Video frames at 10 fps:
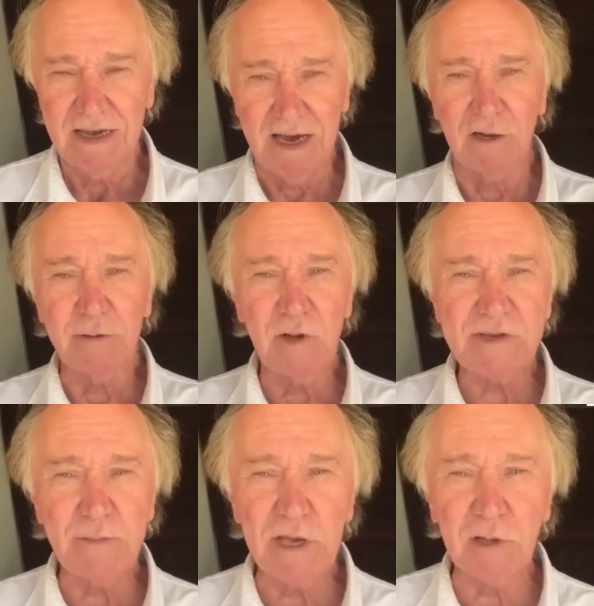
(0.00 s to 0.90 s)
Alô, meus
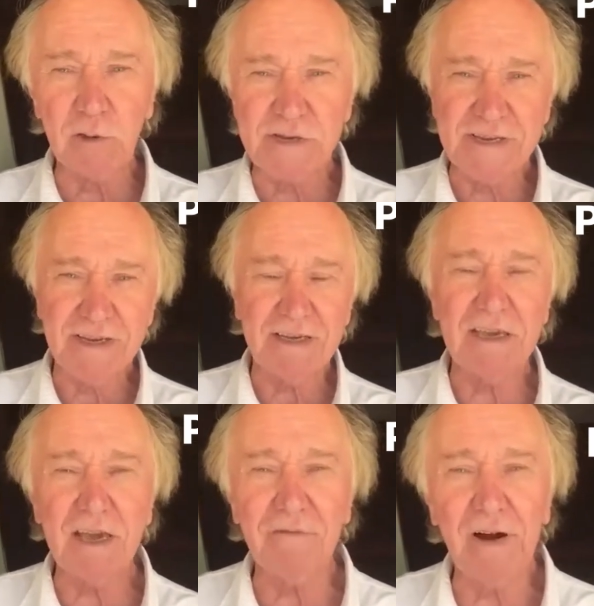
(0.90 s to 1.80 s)
amigos, aqui
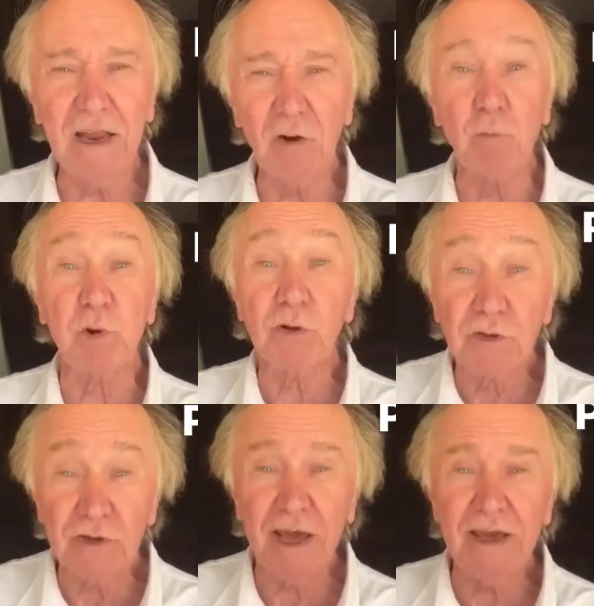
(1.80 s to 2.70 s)
quem fala é o
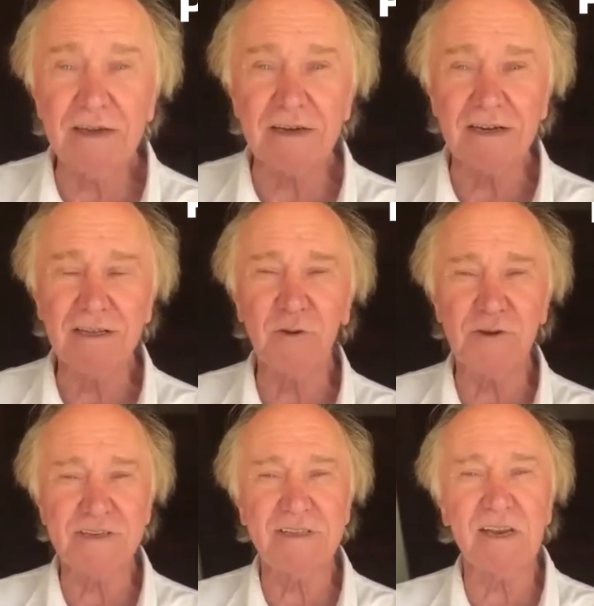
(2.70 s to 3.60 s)
Bruno Neia,
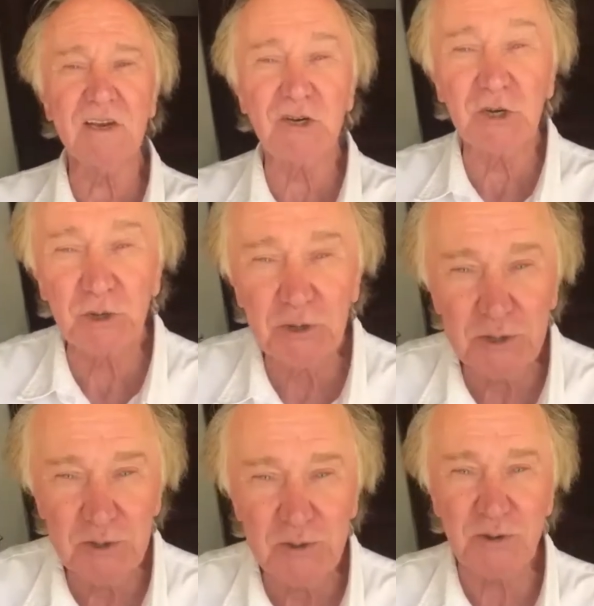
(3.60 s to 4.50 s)
dos Três
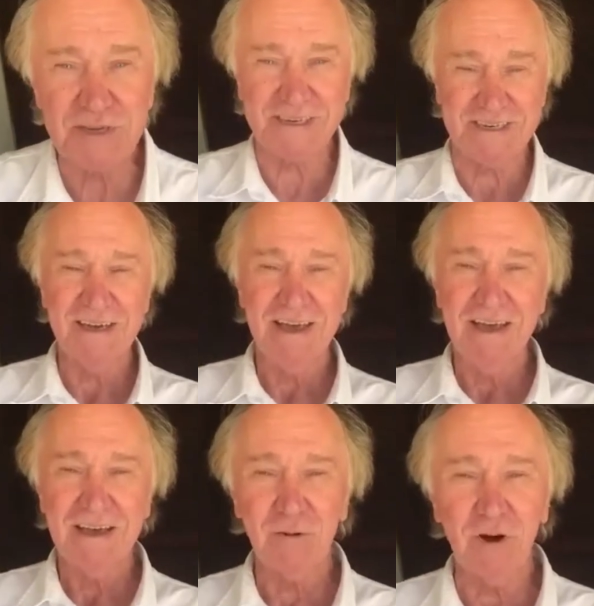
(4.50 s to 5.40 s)
Chirus.
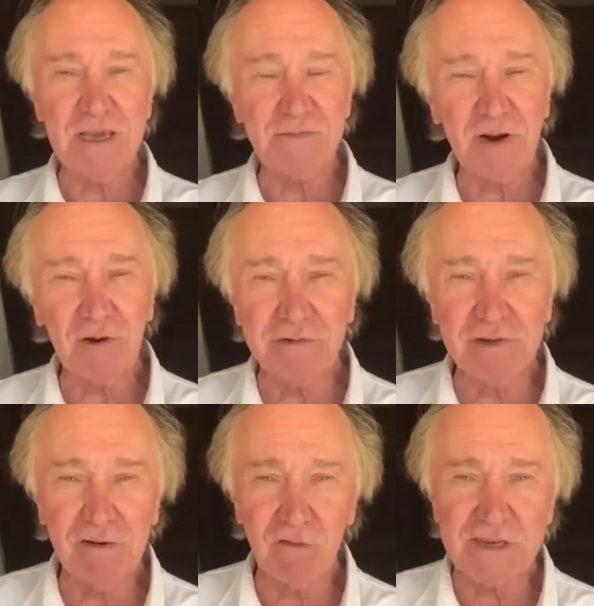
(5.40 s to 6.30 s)
Estou aqui para
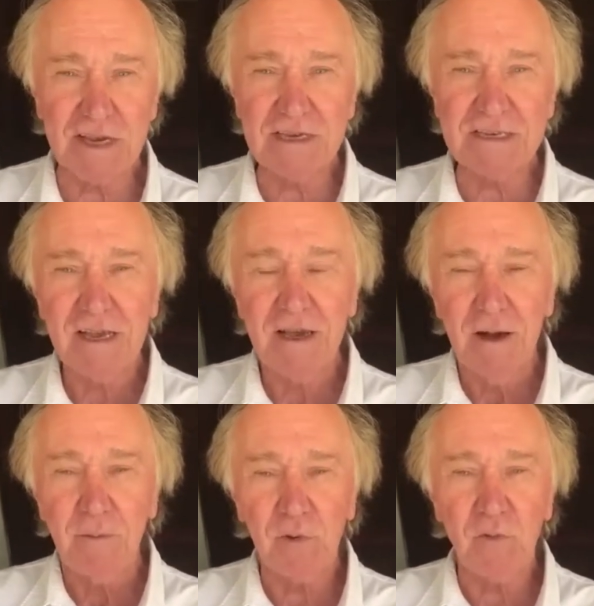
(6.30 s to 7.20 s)
convidar vocês
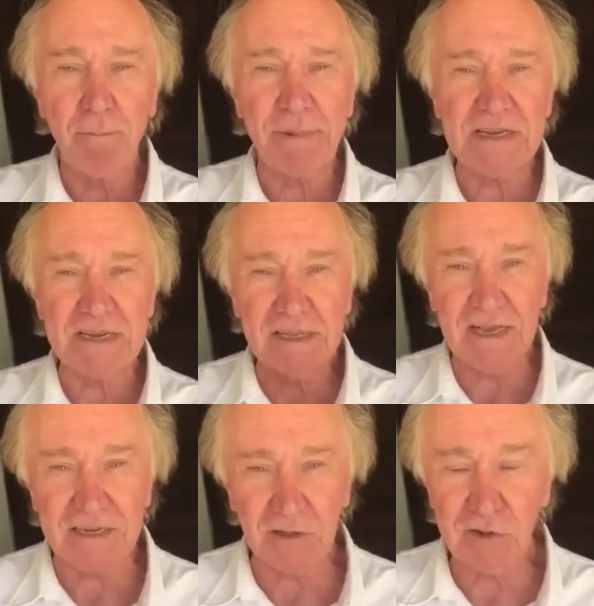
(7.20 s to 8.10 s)
para uma
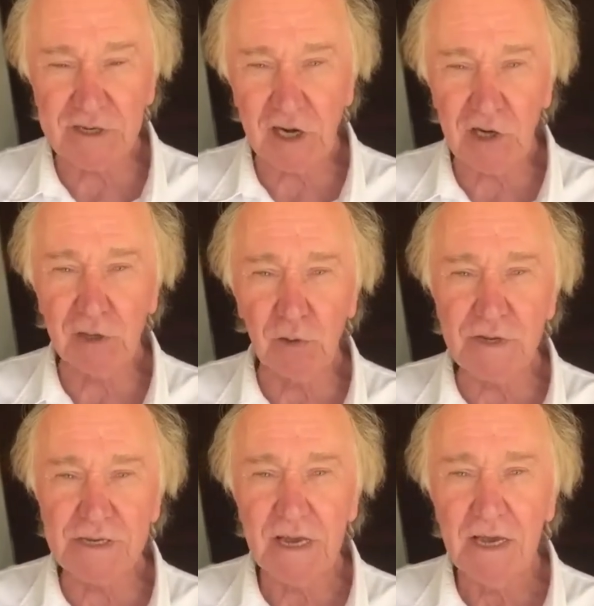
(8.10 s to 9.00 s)
apresentação dos Três
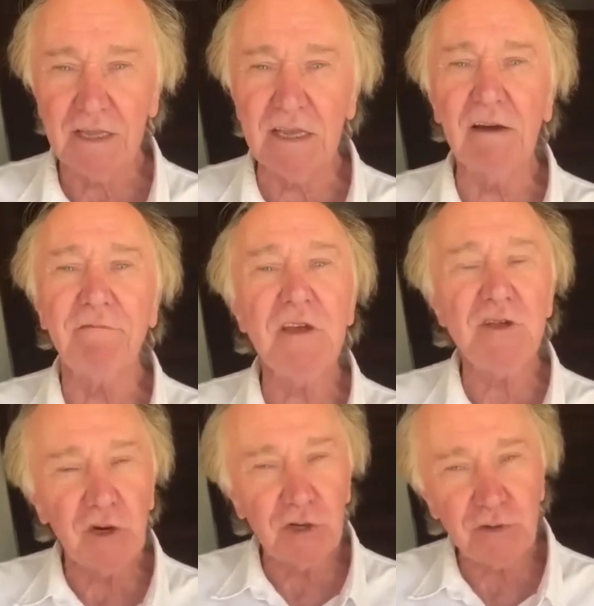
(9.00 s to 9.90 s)
Chirus, dia
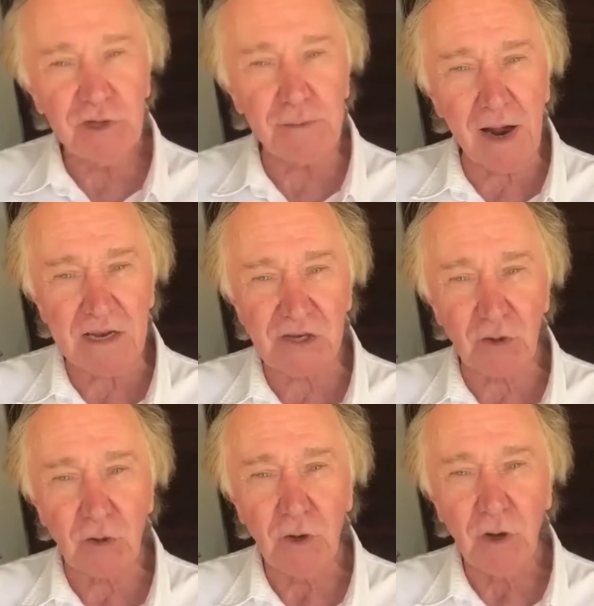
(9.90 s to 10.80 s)
28 de março,
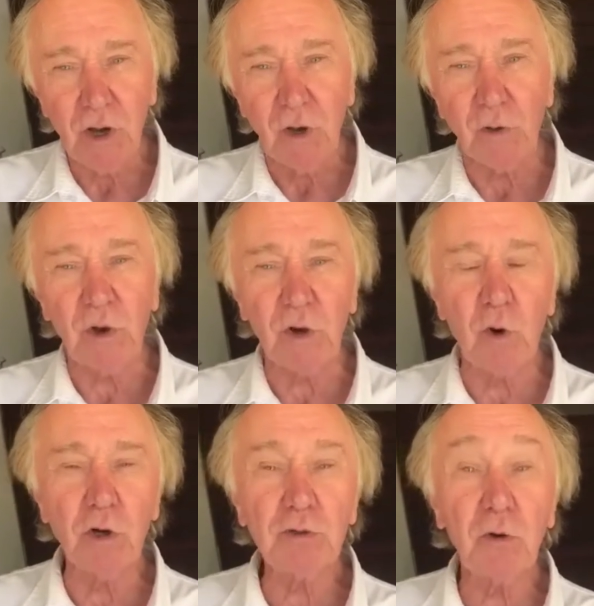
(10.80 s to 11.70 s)
no
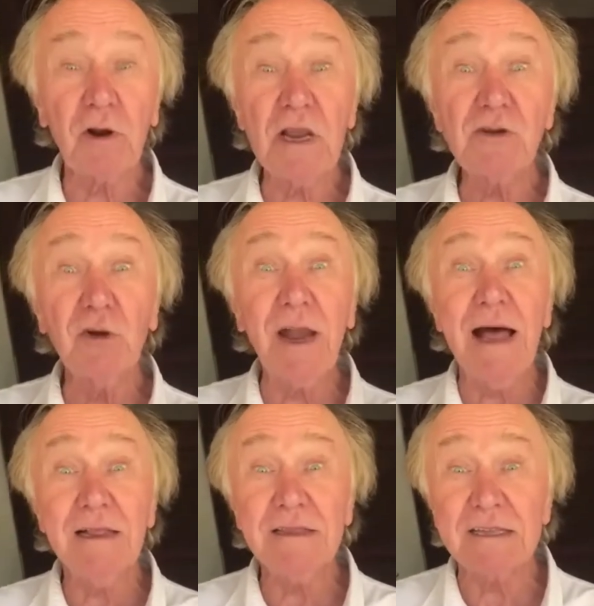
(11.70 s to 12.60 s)
encontro
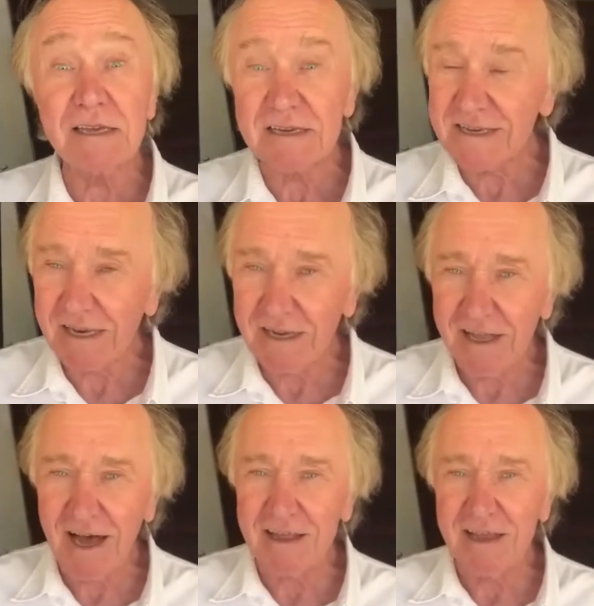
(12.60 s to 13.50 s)
regional da terceira
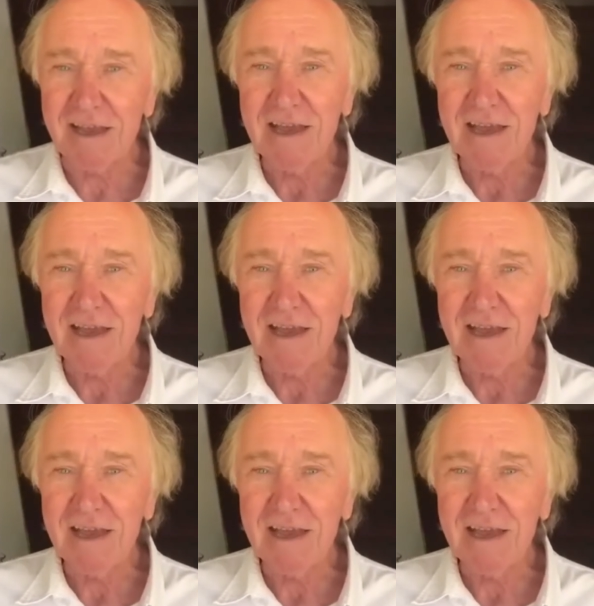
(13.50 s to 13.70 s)
idade,